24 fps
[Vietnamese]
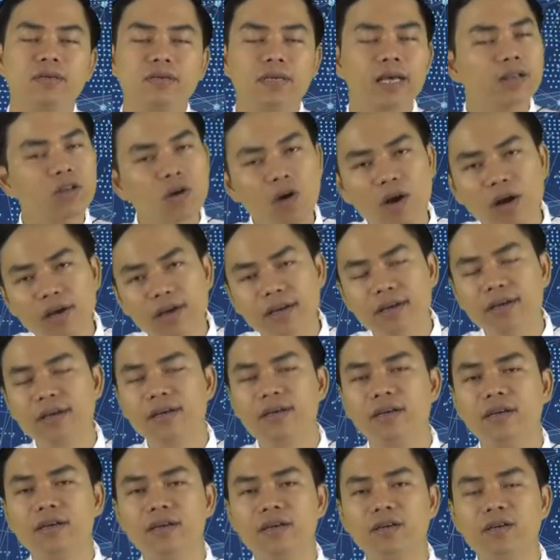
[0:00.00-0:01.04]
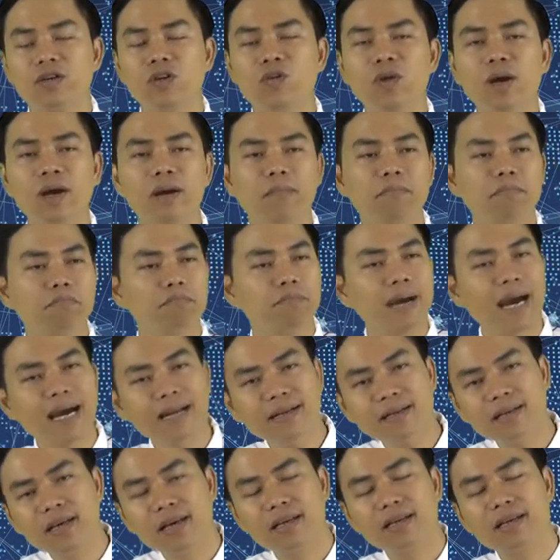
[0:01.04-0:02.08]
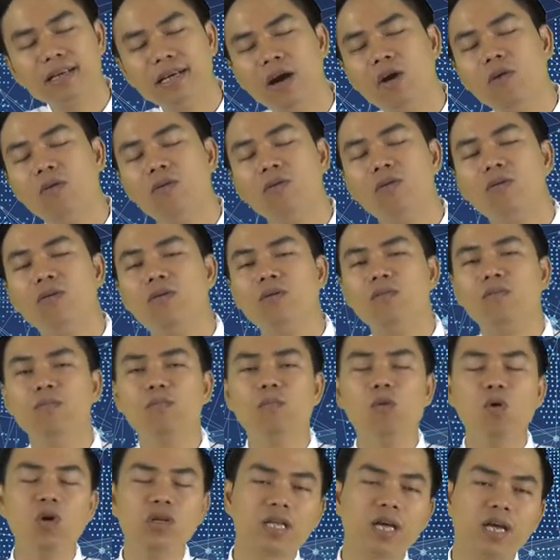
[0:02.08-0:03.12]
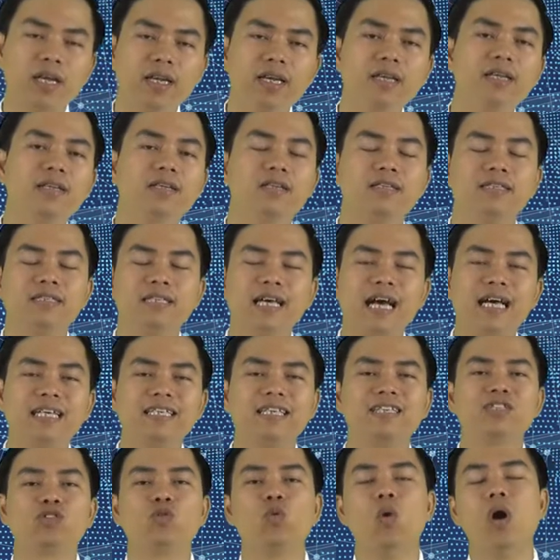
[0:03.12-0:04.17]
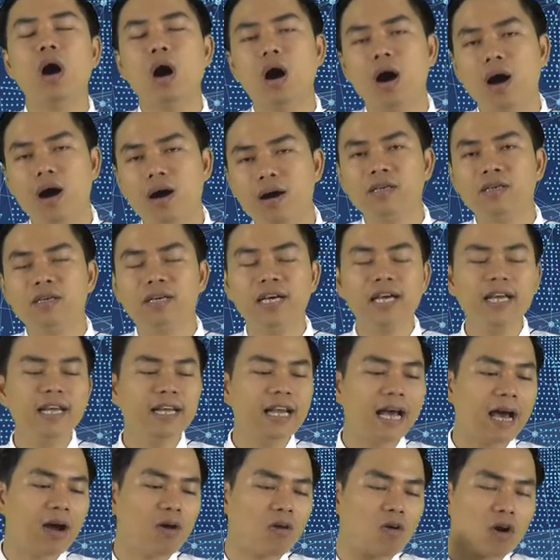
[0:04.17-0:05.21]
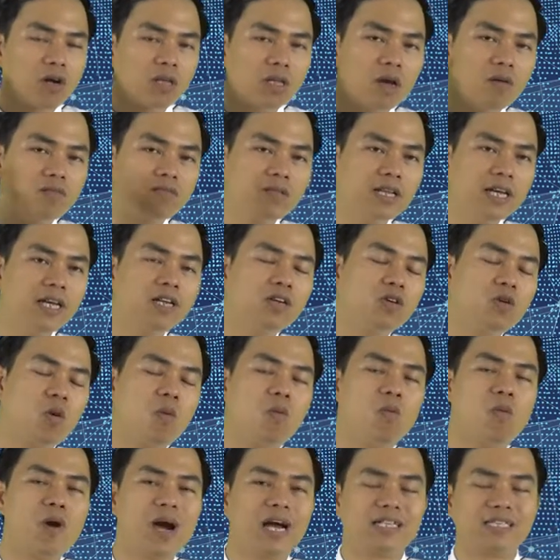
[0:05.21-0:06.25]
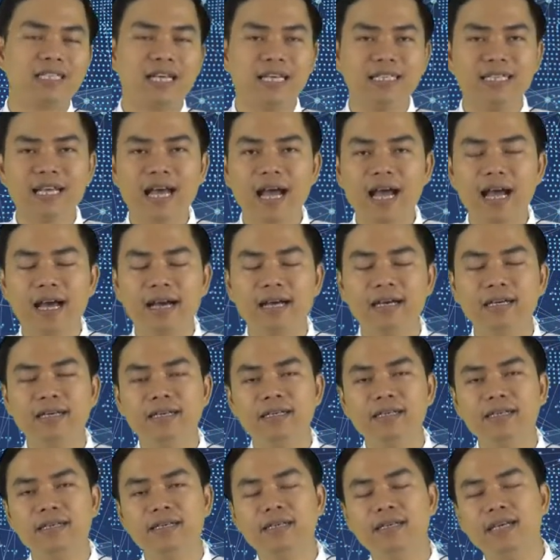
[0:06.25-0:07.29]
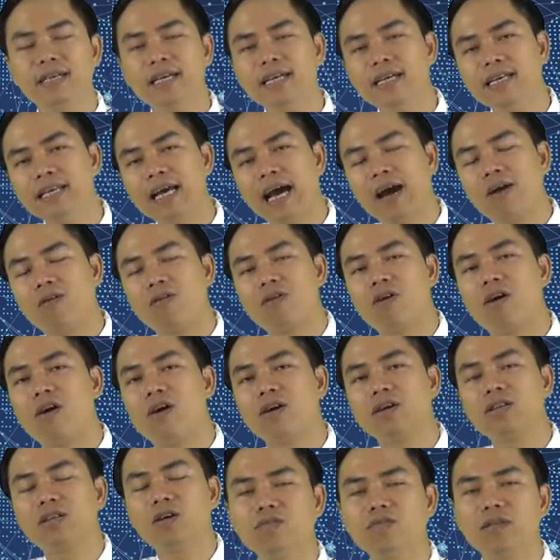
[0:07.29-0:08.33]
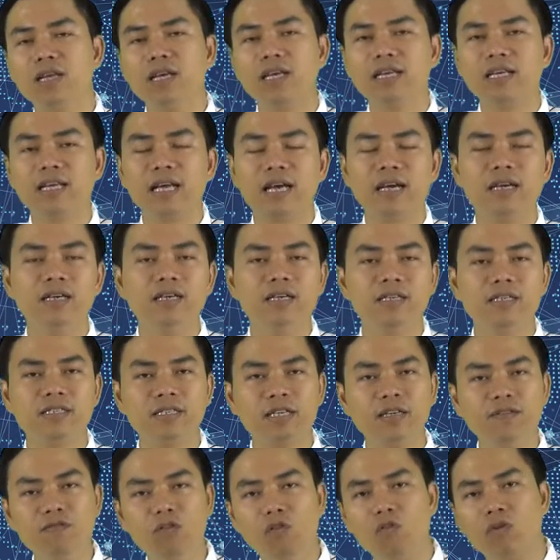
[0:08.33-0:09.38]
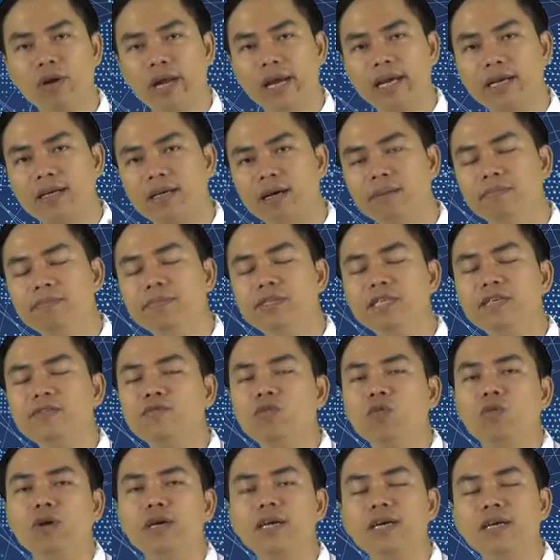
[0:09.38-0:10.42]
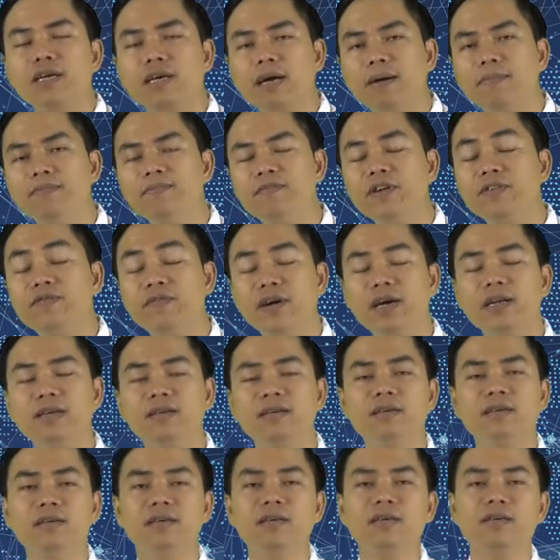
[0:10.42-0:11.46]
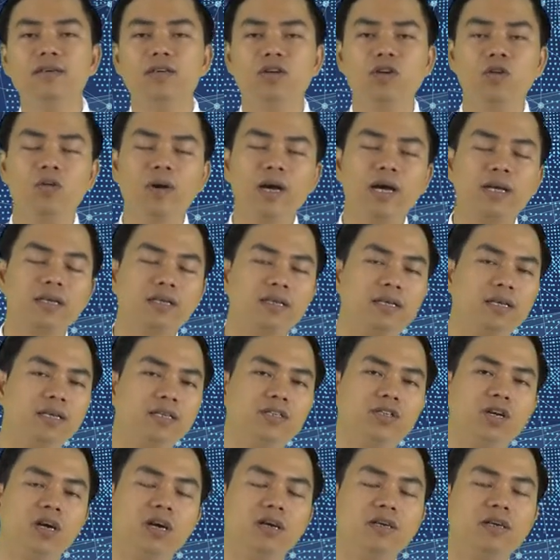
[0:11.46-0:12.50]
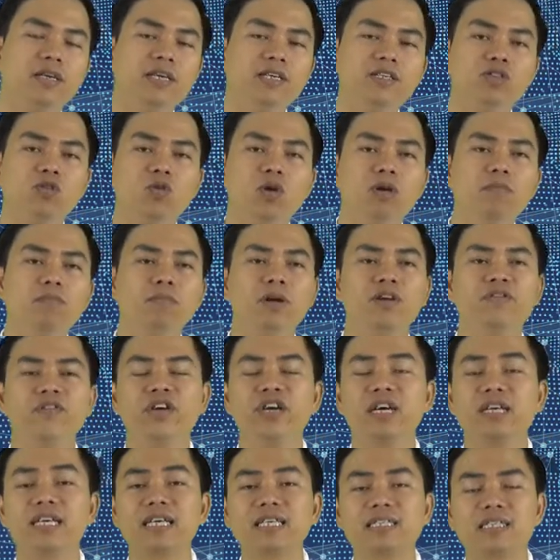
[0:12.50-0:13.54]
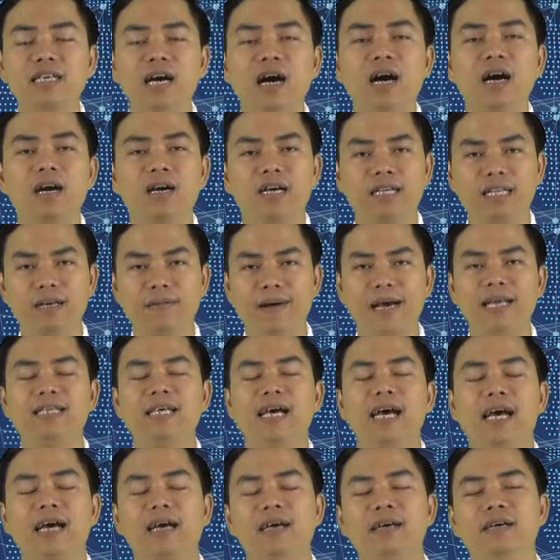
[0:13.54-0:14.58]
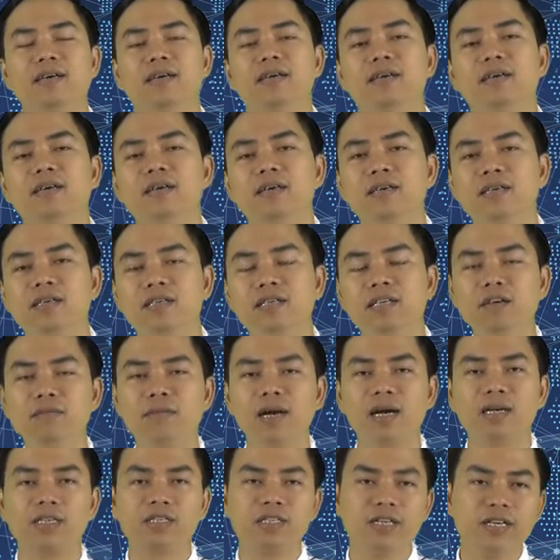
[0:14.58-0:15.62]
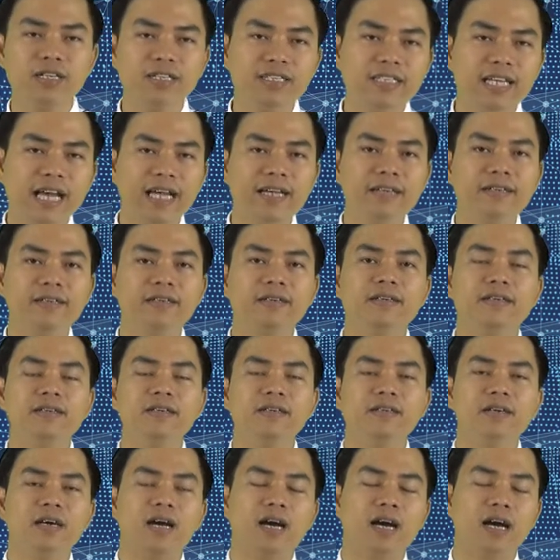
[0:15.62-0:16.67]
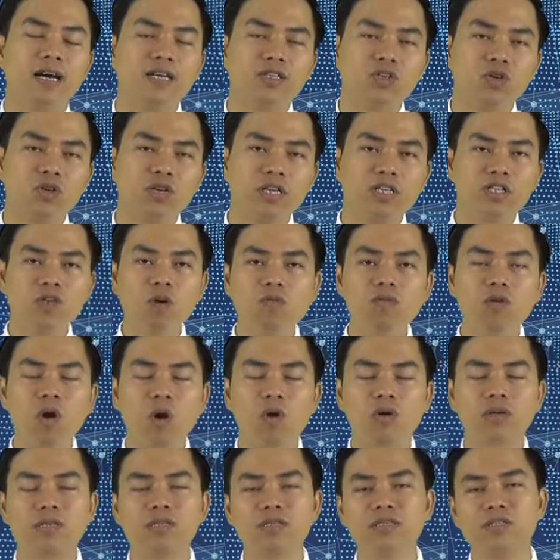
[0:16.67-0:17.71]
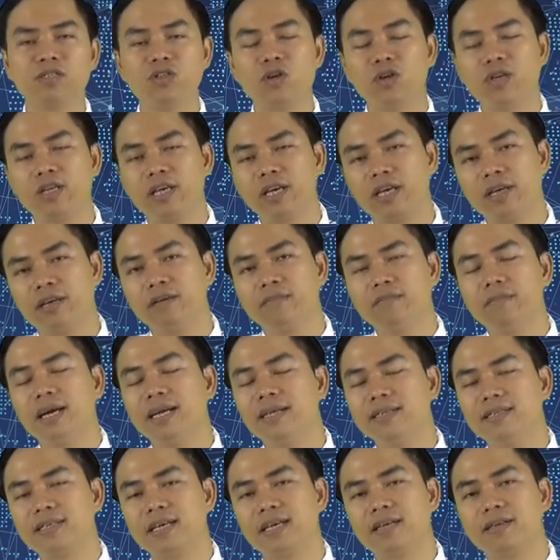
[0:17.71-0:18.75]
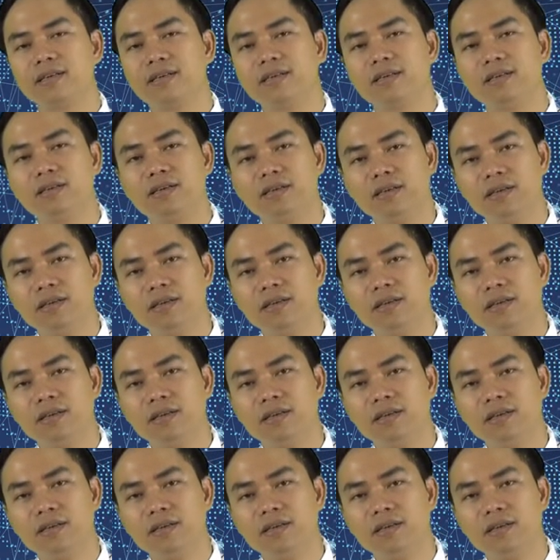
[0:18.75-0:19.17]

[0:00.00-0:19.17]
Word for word: thế thôi đúng không ạ bán thật nhiều mua thật ít giá sẽ xuống khi nào có thông tin khủng hoảng xảy ra khi nào có tin là chính phủ này cấm chính phủ kia cấm vân vân đúng không ạ thị trường đi xuống bởi vì người ta sợ người ta bán ra nhưng mà chiến tranh à, rồi thì xung đột rồi thì bệnh dịch